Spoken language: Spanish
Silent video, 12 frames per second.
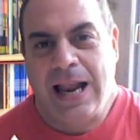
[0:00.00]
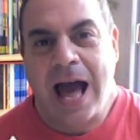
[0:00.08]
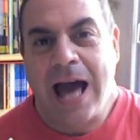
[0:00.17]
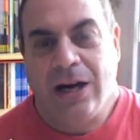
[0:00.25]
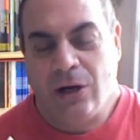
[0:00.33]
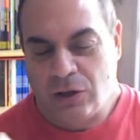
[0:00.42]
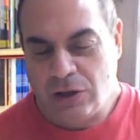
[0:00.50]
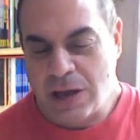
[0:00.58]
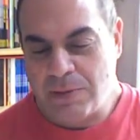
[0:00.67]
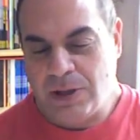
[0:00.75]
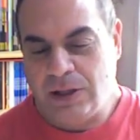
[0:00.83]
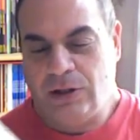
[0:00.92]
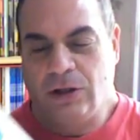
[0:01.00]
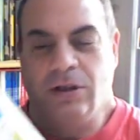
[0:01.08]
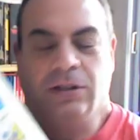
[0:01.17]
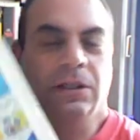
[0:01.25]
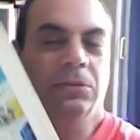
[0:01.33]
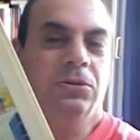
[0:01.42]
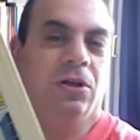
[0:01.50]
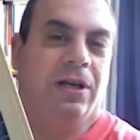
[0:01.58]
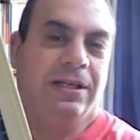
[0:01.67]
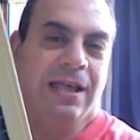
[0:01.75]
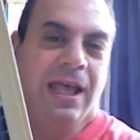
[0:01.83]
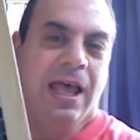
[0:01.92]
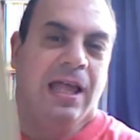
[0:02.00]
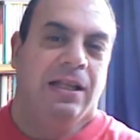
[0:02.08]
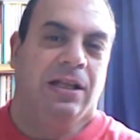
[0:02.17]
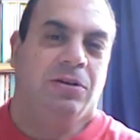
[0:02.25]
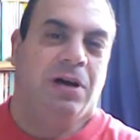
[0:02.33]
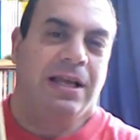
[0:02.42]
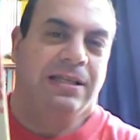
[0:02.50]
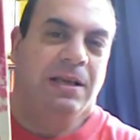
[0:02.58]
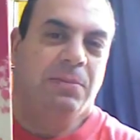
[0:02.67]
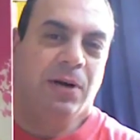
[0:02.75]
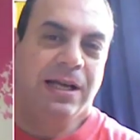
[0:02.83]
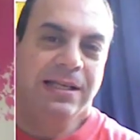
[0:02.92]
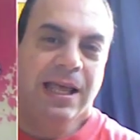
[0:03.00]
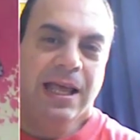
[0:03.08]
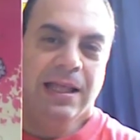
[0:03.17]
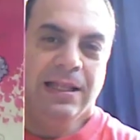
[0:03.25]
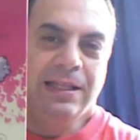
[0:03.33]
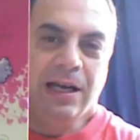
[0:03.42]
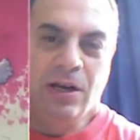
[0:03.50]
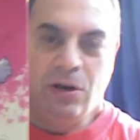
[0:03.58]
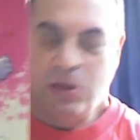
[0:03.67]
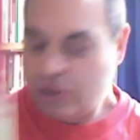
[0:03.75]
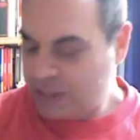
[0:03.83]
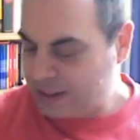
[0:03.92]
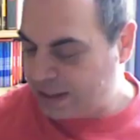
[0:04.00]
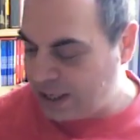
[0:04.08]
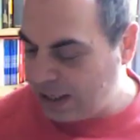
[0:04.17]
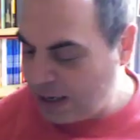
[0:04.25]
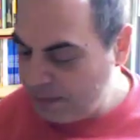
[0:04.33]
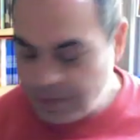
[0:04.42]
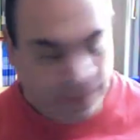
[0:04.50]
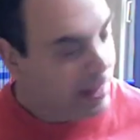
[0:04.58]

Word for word: arco, digamos, de todos los autores de todas las épocas de esta gloriosa serie,